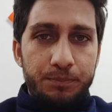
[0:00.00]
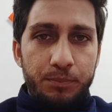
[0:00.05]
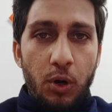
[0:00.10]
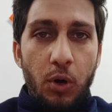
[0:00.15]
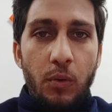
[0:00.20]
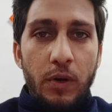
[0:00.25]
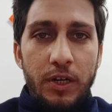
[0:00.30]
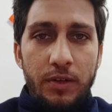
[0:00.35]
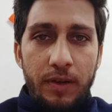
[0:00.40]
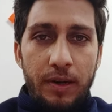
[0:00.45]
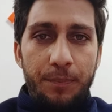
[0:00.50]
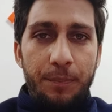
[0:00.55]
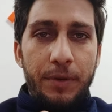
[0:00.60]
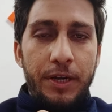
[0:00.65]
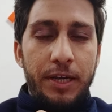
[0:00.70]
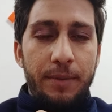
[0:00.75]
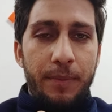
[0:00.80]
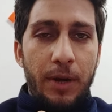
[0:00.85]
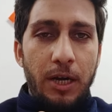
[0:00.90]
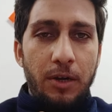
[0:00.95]
पावर
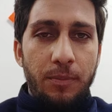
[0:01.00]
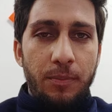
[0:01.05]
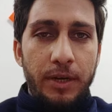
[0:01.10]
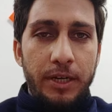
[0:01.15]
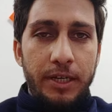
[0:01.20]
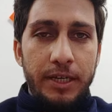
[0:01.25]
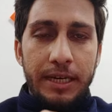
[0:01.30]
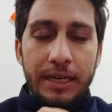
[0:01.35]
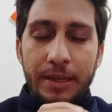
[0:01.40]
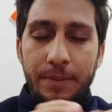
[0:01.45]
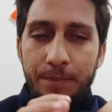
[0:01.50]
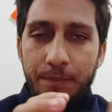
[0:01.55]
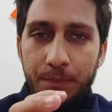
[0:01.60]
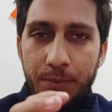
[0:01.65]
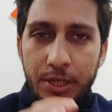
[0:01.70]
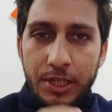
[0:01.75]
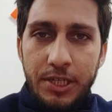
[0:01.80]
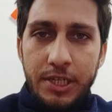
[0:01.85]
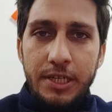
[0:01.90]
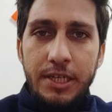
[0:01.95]
डेवलपमेंट डिपार्टमेंट यानी
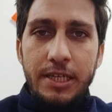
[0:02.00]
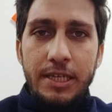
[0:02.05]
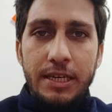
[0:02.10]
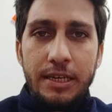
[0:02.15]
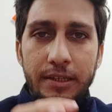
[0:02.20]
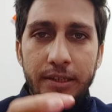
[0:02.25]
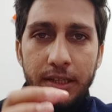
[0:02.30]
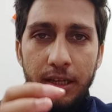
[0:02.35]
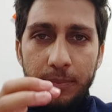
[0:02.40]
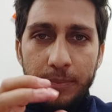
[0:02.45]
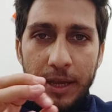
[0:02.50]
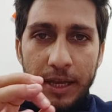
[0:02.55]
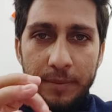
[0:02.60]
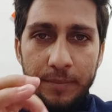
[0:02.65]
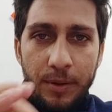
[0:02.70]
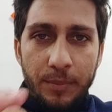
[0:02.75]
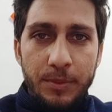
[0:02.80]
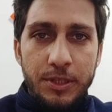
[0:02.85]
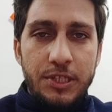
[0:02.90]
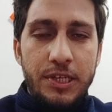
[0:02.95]
पीडीडी के अंदर
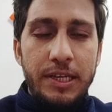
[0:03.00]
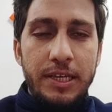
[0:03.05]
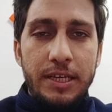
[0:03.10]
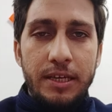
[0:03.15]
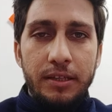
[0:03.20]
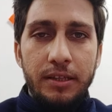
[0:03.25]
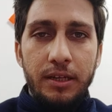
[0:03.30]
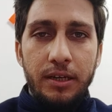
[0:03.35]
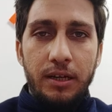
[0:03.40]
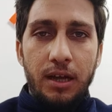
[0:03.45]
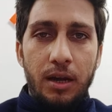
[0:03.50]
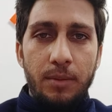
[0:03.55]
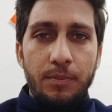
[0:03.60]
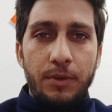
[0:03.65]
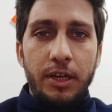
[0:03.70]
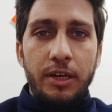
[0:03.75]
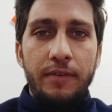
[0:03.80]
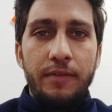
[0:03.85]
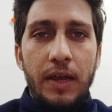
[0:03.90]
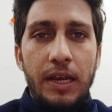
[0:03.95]
महकमा बिजली के अंदर काम
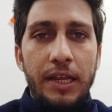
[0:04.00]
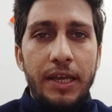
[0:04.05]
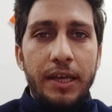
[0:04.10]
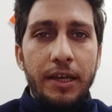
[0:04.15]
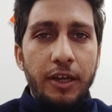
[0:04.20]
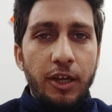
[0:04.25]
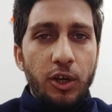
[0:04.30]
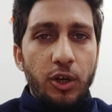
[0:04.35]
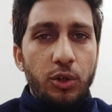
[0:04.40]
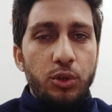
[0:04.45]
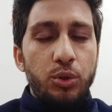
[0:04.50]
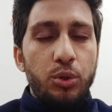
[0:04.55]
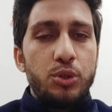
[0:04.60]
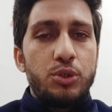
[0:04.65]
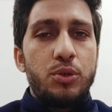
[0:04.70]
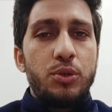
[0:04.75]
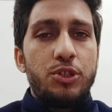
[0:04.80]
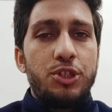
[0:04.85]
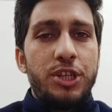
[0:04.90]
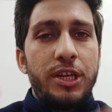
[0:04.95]
करने वाले
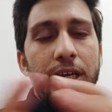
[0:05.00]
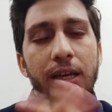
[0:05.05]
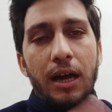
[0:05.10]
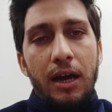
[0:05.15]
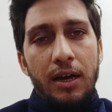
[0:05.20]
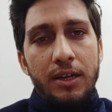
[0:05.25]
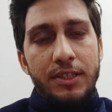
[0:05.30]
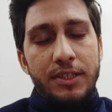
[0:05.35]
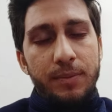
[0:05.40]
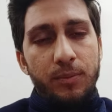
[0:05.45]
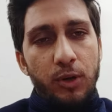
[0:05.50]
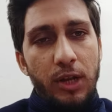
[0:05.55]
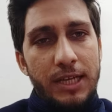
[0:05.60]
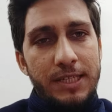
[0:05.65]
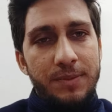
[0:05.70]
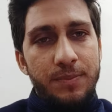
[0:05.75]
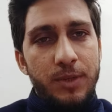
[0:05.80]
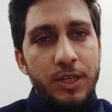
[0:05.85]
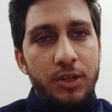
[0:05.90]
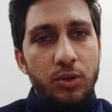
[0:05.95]
206 आरजी
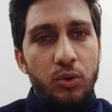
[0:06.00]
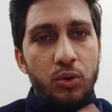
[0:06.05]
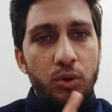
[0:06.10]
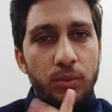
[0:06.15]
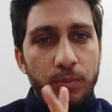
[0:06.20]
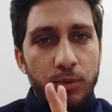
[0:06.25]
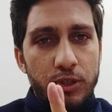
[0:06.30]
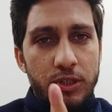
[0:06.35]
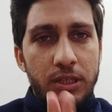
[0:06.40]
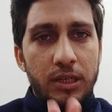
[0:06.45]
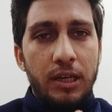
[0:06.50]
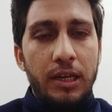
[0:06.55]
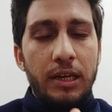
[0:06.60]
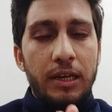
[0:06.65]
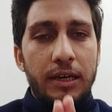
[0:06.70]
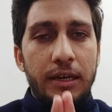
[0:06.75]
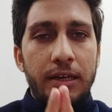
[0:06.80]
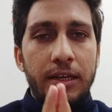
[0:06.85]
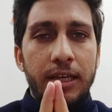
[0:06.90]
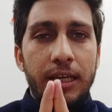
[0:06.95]
मुलाजमीन को
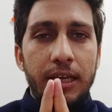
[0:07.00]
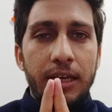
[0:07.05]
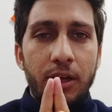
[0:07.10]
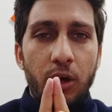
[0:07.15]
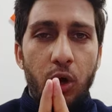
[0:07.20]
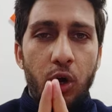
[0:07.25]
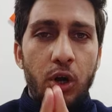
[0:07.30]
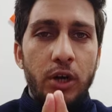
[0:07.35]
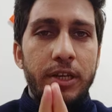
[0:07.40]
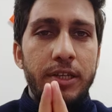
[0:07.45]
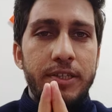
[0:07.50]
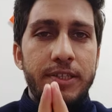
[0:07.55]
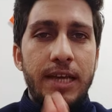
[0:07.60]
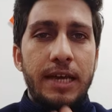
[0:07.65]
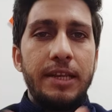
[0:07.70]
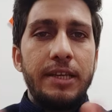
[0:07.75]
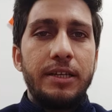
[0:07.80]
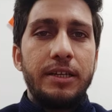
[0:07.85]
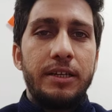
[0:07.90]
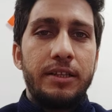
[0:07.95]
मुस्तकिल करने के लिए ऑर्डर
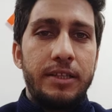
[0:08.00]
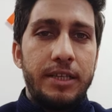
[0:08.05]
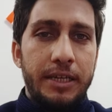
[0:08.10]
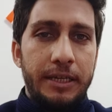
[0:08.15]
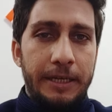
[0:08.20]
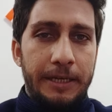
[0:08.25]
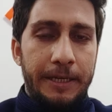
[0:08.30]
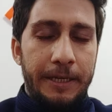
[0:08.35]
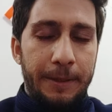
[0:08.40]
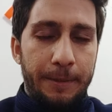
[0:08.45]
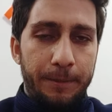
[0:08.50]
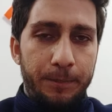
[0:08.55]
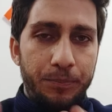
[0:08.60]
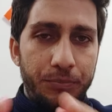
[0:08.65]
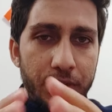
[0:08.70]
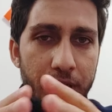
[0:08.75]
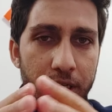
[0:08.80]
जारी कर दिए गए हैं